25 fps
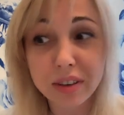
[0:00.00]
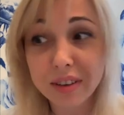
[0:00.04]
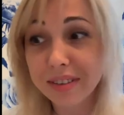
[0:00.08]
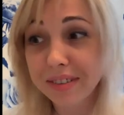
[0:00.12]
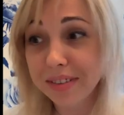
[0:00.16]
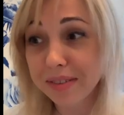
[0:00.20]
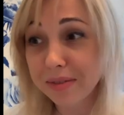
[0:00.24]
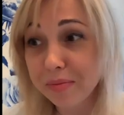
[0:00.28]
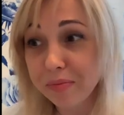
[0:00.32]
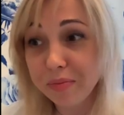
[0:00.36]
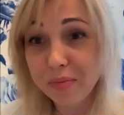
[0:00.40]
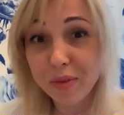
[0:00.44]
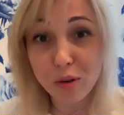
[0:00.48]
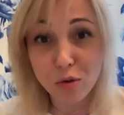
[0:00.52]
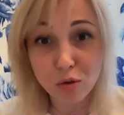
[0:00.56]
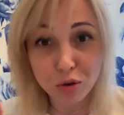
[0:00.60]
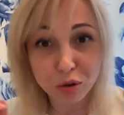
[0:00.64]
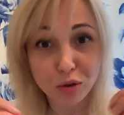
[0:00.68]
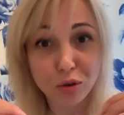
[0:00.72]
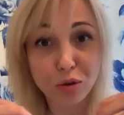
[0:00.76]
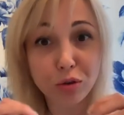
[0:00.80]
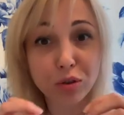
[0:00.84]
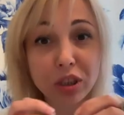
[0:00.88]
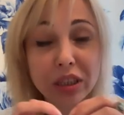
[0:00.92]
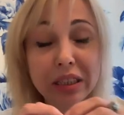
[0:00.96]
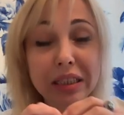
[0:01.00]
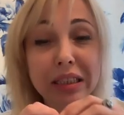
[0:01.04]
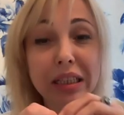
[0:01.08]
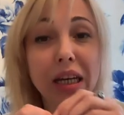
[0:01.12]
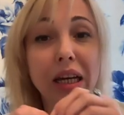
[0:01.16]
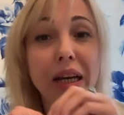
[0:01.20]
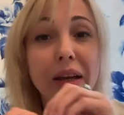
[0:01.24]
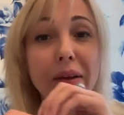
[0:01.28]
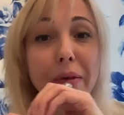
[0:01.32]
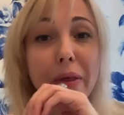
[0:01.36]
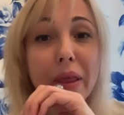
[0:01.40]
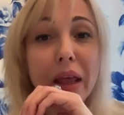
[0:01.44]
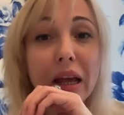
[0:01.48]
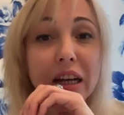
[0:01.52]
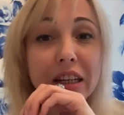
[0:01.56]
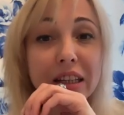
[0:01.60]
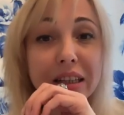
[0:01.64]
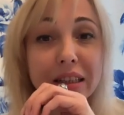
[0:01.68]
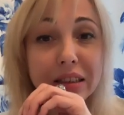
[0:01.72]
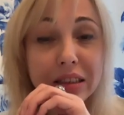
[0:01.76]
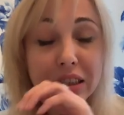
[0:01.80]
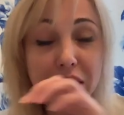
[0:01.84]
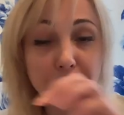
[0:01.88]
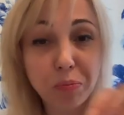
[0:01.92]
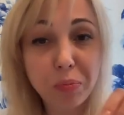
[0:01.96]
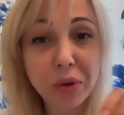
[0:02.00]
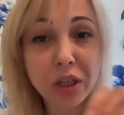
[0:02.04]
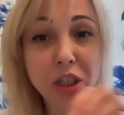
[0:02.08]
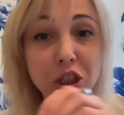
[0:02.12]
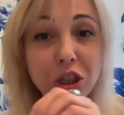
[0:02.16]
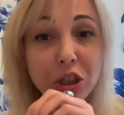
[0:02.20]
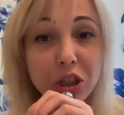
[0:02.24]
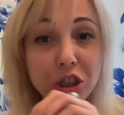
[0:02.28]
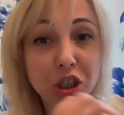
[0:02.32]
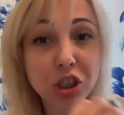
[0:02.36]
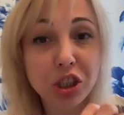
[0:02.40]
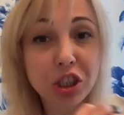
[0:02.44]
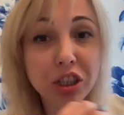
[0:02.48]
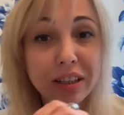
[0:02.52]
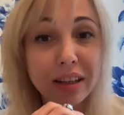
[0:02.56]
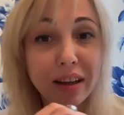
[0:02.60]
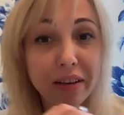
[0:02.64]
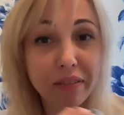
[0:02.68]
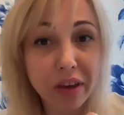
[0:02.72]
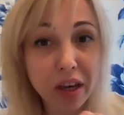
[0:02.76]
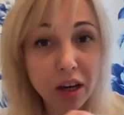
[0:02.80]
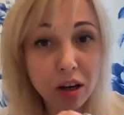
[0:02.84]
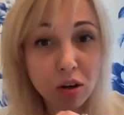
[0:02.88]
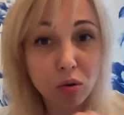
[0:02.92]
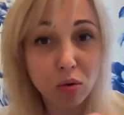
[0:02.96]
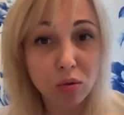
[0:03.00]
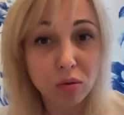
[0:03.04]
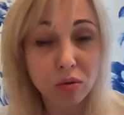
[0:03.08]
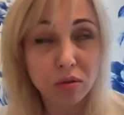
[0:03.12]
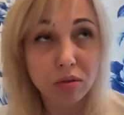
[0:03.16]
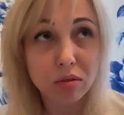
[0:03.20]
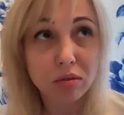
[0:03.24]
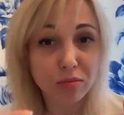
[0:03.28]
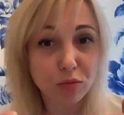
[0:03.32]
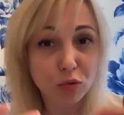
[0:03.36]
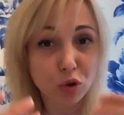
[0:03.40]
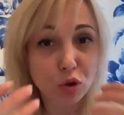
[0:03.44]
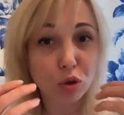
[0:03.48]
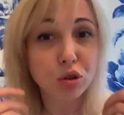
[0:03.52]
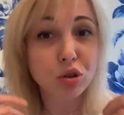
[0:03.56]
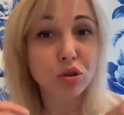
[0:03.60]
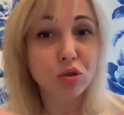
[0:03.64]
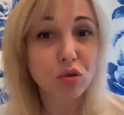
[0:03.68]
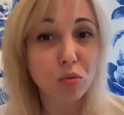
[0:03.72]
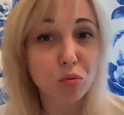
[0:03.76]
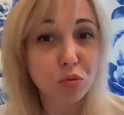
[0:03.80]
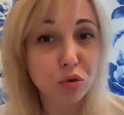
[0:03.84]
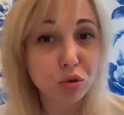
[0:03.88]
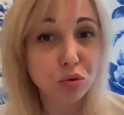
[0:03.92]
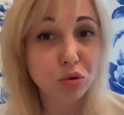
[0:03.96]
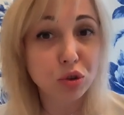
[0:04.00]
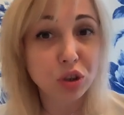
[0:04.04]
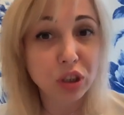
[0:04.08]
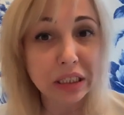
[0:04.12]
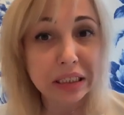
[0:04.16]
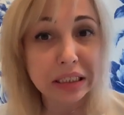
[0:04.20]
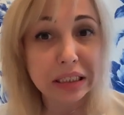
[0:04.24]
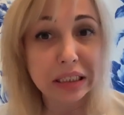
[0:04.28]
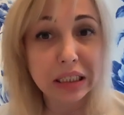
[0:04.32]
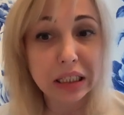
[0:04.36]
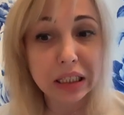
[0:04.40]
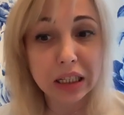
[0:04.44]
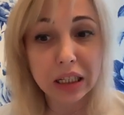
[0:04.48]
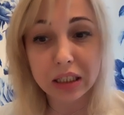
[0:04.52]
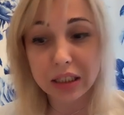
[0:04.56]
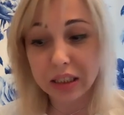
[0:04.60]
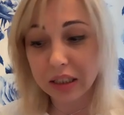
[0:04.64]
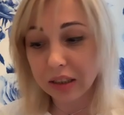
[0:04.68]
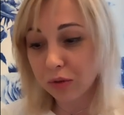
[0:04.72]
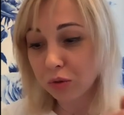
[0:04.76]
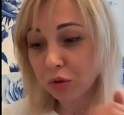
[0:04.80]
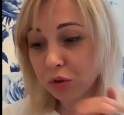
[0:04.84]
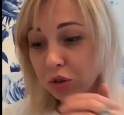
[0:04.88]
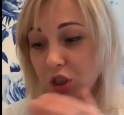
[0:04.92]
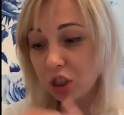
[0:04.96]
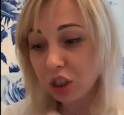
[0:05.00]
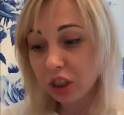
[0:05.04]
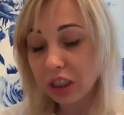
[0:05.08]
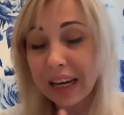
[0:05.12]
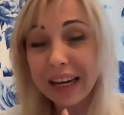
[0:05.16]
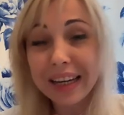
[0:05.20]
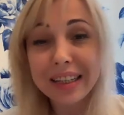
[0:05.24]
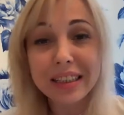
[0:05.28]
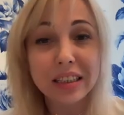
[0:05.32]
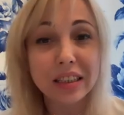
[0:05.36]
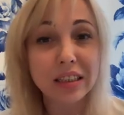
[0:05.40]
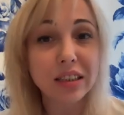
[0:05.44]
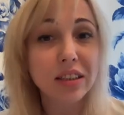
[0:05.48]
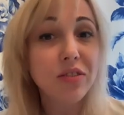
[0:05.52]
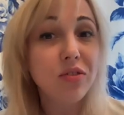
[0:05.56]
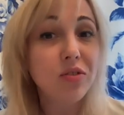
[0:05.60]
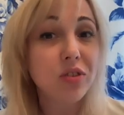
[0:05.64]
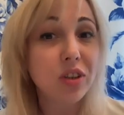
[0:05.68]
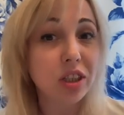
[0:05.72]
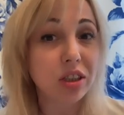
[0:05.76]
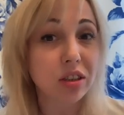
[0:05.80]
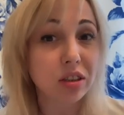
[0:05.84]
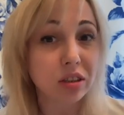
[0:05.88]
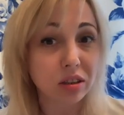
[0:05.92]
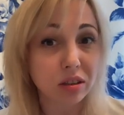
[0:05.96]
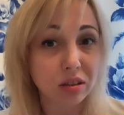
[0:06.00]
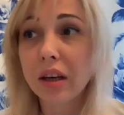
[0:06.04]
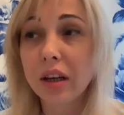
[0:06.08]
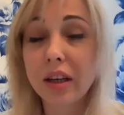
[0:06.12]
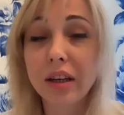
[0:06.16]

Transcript: Ну, то есть ты пишешь человеку то, что ему нужно сделать, он читает и не видит.